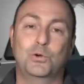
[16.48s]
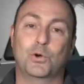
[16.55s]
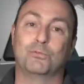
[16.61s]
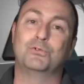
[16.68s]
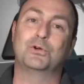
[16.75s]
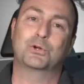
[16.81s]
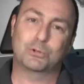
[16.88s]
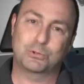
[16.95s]

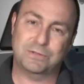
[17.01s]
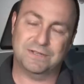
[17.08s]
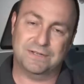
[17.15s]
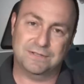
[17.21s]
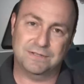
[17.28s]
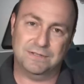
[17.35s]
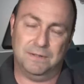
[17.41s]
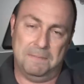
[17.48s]
gövde
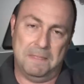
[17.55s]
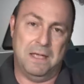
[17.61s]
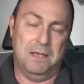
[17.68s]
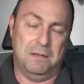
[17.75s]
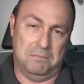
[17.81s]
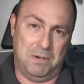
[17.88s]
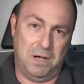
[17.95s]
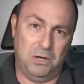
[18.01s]
gösterisi.
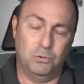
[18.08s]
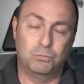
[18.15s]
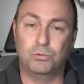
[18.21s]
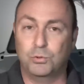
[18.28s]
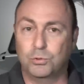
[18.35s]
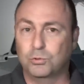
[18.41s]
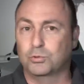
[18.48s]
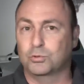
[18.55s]
Malum
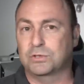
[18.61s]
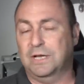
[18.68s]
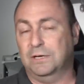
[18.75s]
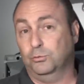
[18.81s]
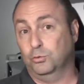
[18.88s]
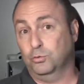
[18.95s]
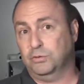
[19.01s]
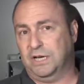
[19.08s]
Hürkuşlar
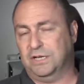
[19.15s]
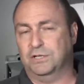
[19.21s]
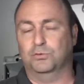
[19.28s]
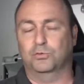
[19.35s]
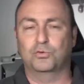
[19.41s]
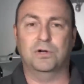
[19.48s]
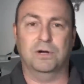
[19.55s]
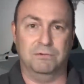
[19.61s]
TUSAŞ,
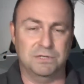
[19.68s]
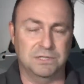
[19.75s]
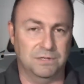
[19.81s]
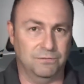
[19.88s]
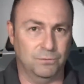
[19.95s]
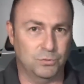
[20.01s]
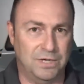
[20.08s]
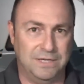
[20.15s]
Türk
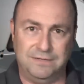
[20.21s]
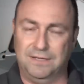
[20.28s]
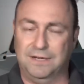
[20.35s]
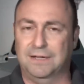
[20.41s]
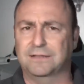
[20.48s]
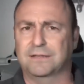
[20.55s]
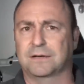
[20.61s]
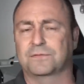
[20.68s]
Havacılık ve Uzay
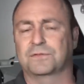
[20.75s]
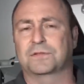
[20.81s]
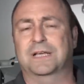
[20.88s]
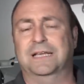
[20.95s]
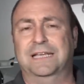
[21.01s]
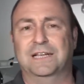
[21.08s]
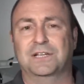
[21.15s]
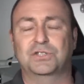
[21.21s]
Sanayi
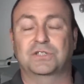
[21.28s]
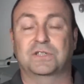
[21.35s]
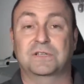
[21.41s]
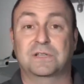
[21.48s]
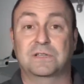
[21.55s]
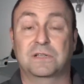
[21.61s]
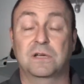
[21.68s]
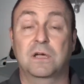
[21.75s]
tarafından
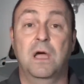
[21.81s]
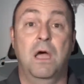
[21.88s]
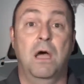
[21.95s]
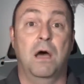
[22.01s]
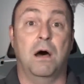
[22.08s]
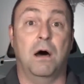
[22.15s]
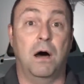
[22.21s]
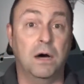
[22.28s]
geliştirildi.
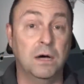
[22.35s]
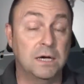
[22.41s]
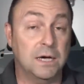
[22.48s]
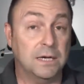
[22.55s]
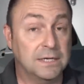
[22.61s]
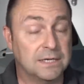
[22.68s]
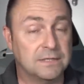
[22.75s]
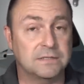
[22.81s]

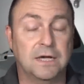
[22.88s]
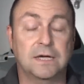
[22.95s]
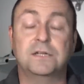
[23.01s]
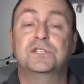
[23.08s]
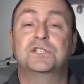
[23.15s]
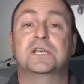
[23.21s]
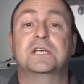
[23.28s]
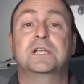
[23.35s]
Anka keza aynı
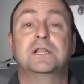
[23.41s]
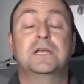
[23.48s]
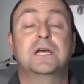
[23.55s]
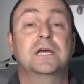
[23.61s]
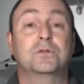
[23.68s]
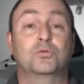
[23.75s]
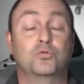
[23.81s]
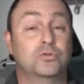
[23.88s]

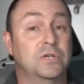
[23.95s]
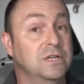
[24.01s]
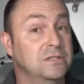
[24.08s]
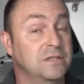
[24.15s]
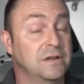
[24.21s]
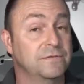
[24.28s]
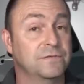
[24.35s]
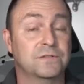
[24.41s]
şekilde TUSAŞ
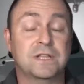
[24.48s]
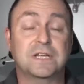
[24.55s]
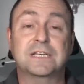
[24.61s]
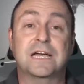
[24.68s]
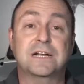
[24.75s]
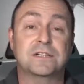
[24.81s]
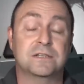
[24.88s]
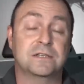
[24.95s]
tarafından
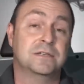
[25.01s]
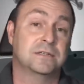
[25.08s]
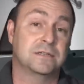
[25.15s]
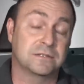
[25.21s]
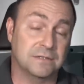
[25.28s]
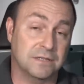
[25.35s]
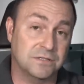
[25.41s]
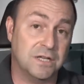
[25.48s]
ger,
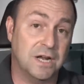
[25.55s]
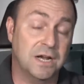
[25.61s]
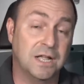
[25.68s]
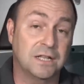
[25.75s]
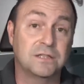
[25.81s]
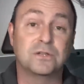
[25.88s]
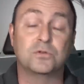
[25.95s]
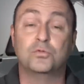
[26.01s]
e,
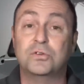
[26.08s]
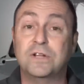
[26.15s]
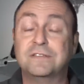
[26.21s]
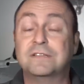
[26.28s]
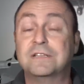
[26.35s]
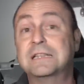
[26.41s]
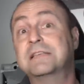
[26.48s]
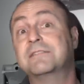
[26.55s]
tasarlandı,
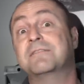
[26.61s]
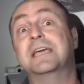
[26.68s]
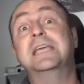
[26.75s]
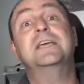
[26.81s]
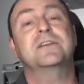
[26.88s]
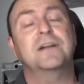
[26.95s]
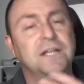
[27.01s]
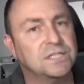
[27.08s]
üretildi ve
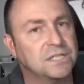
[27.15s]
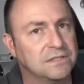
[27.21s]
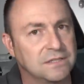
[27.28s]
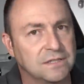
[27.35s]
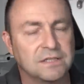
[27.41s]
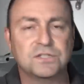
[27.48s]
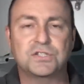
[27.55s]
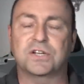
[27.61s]
ihraç
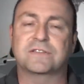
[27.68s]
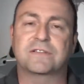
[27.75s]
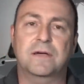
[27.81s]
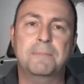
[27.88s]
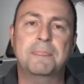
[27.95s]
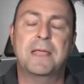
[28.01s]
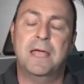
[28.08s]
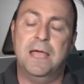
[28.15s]
edildi Çad'a.